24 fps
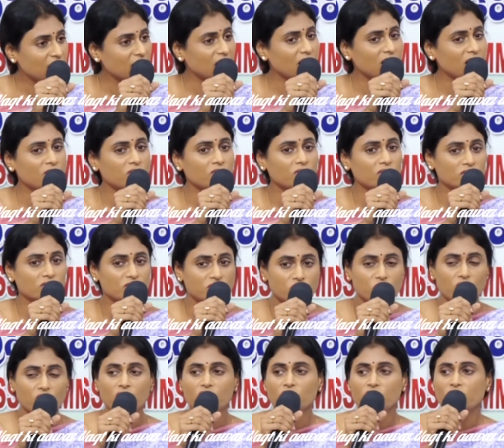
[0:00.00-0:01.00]
చిక్కీలకు
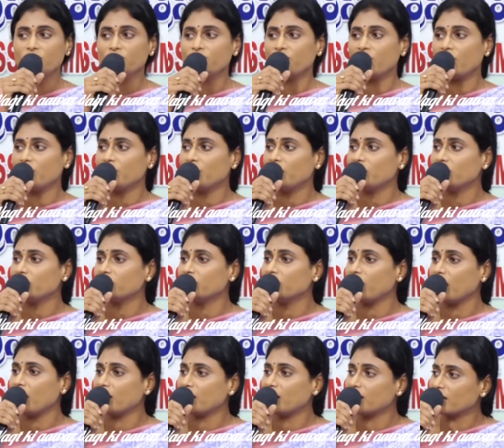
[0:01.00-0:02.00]
స్కూల్
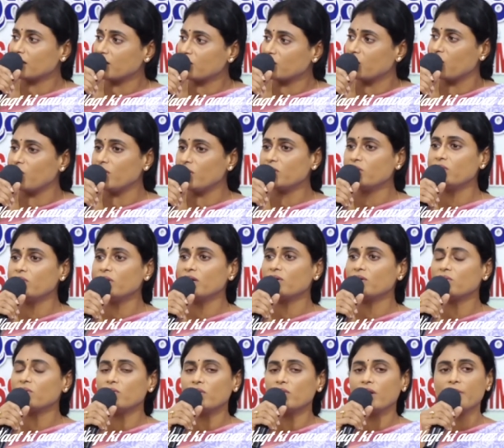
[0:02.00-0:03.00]
యూనిఫామ్లకు ఆఖరికి
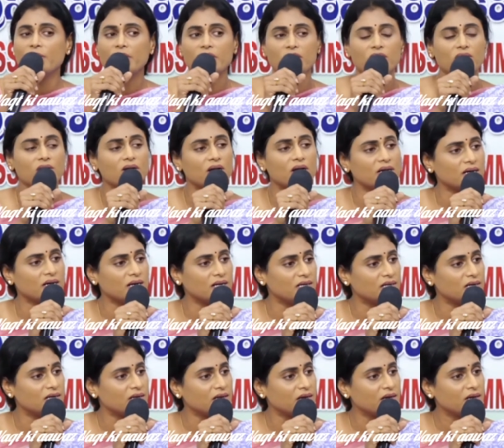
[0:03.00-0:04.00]
కోడిగుడ్లకు కూడా బిల్లులు
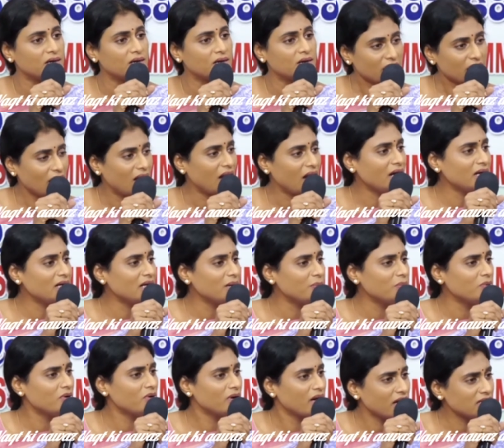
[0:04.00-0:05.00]
కట్టలేదట మరి
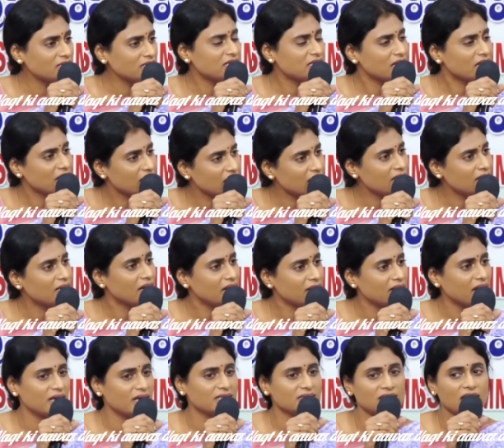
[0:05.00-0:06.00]
అలాంటప్పుడు రాజశేఖర రెడ్డి
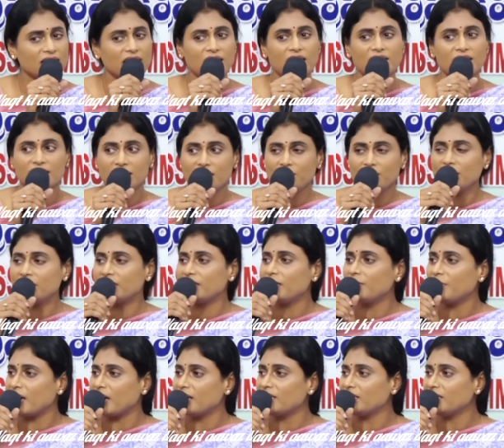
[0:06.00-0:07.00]
గారి ఆశయాలను
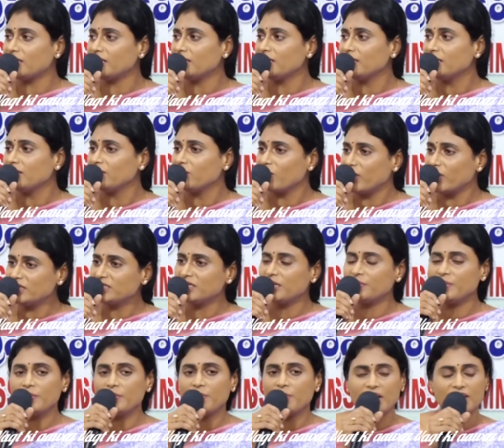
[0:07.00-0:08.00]
నిలబెట్టే పార్టీ
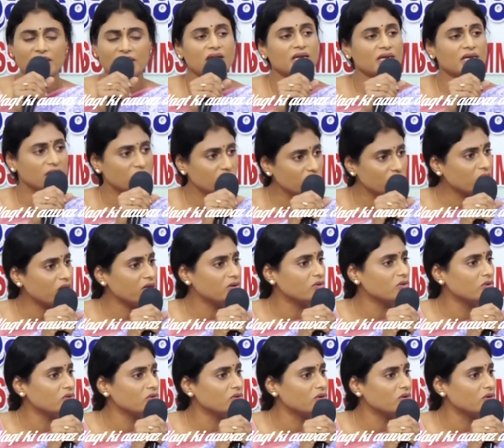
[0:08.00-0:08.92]
వైసీపీ పార్టీ అని ఎందుకు